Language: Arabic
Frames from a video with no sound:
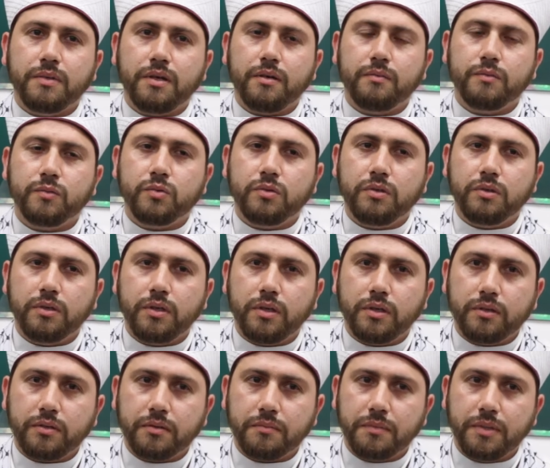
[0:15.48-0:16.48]
الحمد
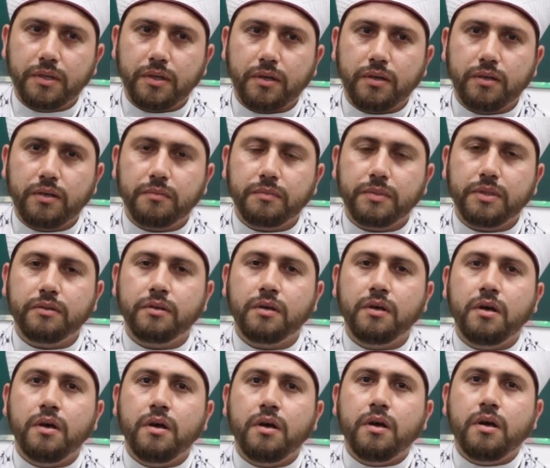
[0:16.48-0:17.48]
لله رب العالمين
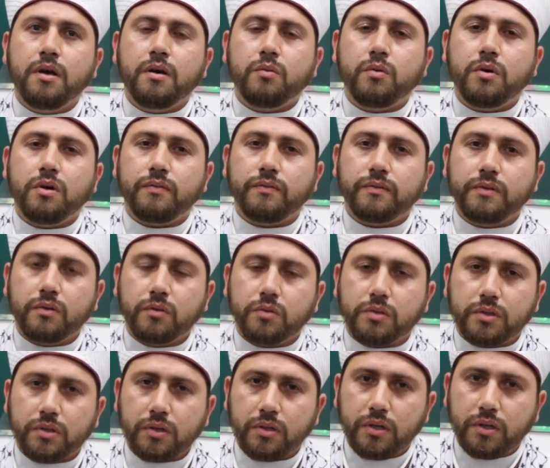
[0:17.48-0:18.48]
وأفضل
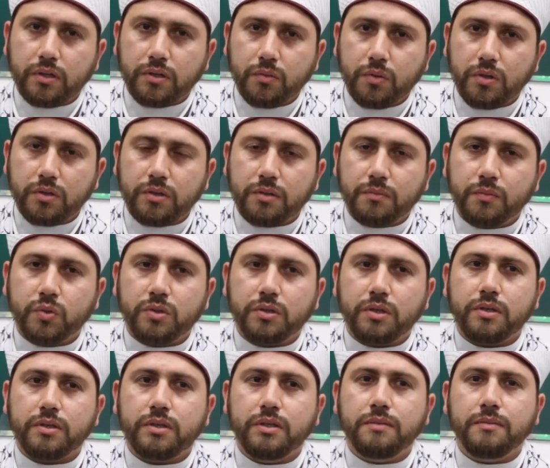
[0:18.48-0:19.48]
الصلاة وأتم
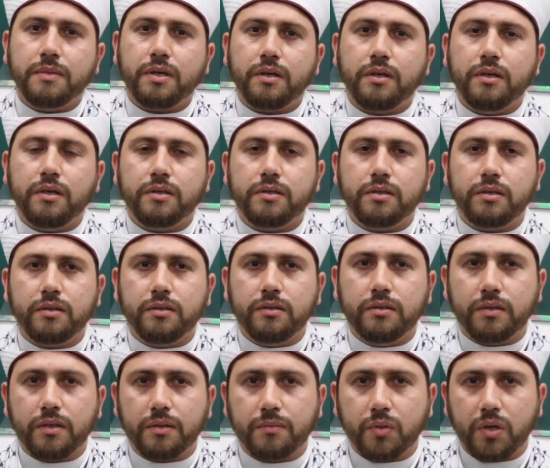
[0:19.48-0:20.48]
التسليم على
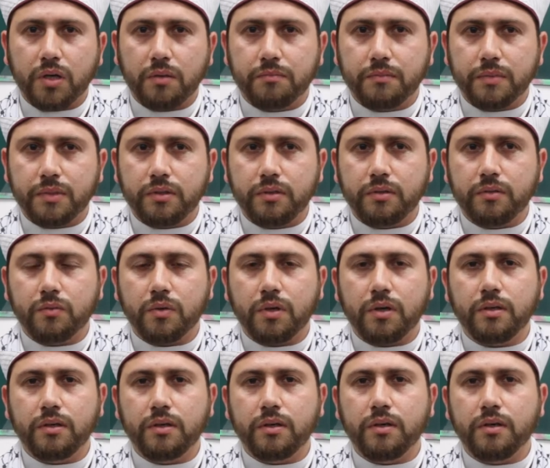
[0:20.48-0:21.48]
سيدنا محمد
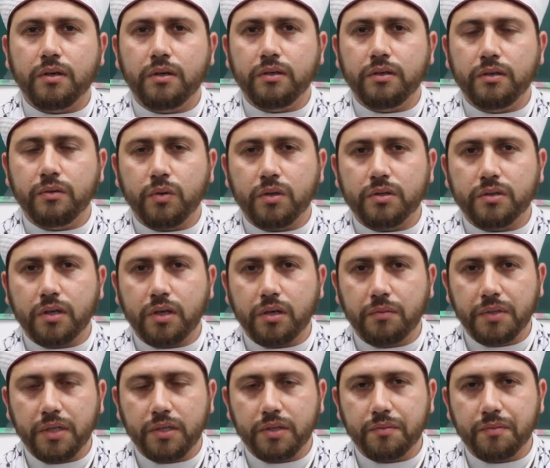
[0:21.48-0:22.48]
وعلى آله
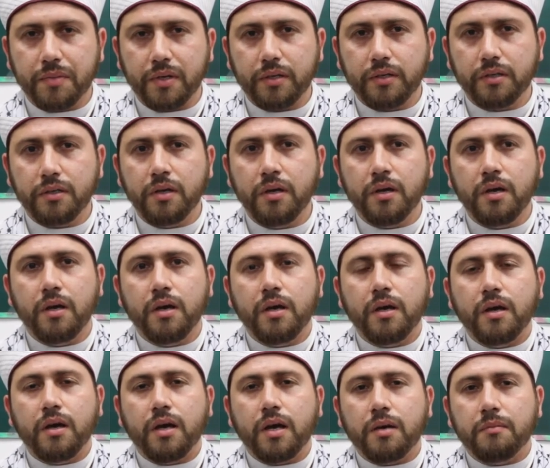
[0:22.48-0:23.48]
وأصحابه أجمعين
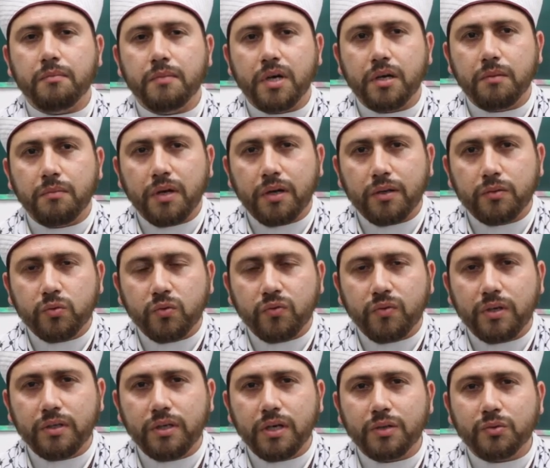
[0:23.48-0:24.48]
أما بعد
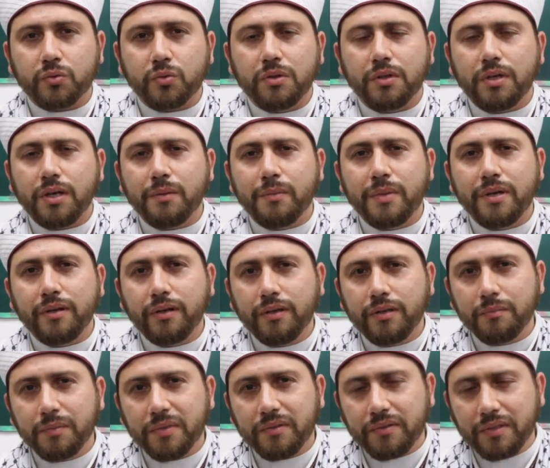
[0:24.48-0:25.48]
فيا طلاب
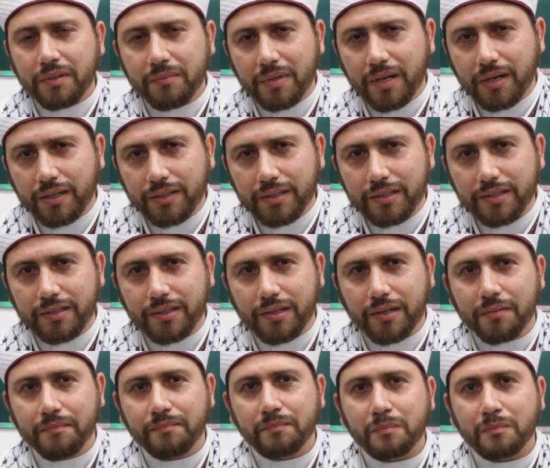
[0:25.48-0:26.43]
العلم في ماليزيا